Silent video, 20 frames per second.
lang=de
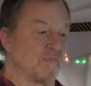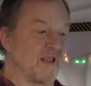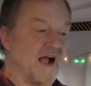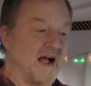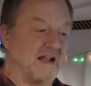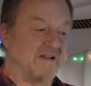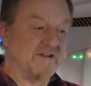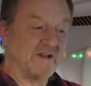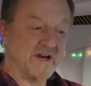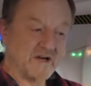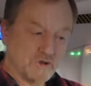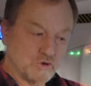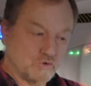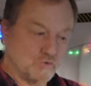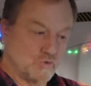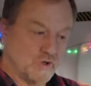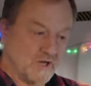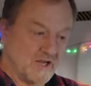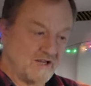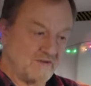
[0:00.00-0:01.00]
an der
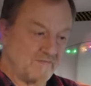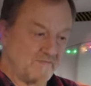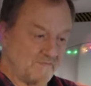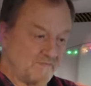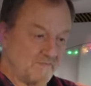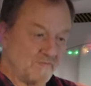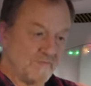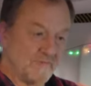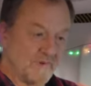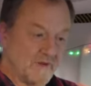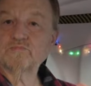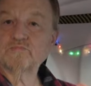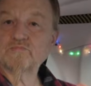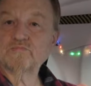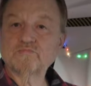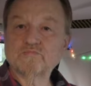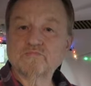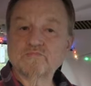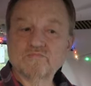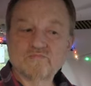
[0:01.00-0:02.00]
Schule
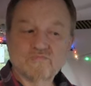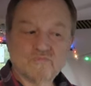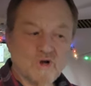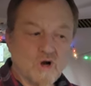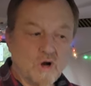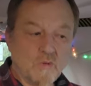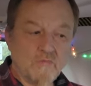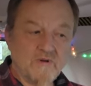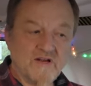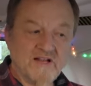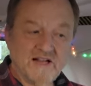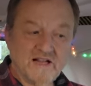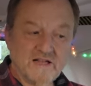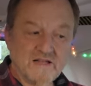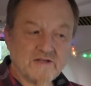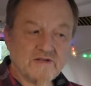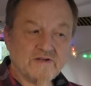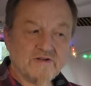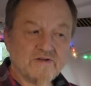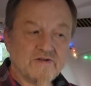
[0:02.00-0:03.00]

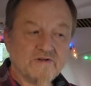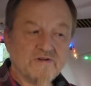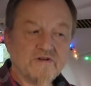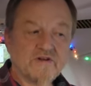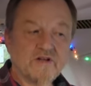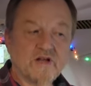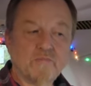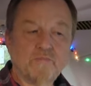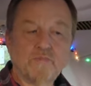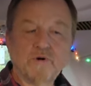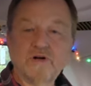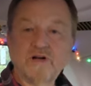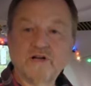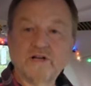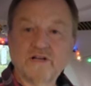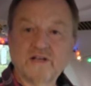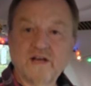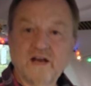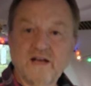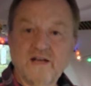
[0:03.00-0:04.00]
ermittelt der
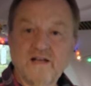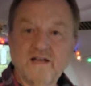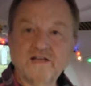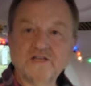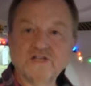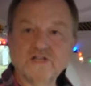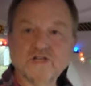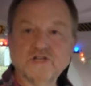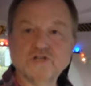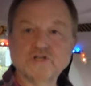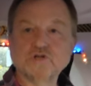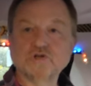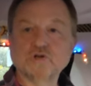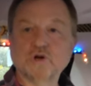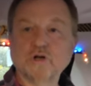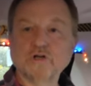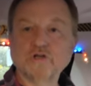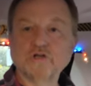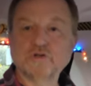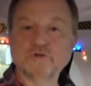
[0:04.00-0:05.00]
polizeiliche
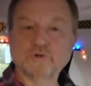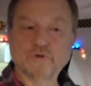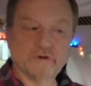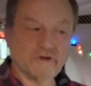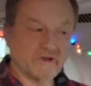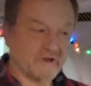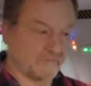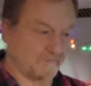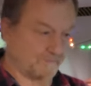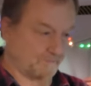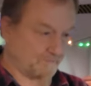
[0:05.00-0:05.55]
Staatsschutz.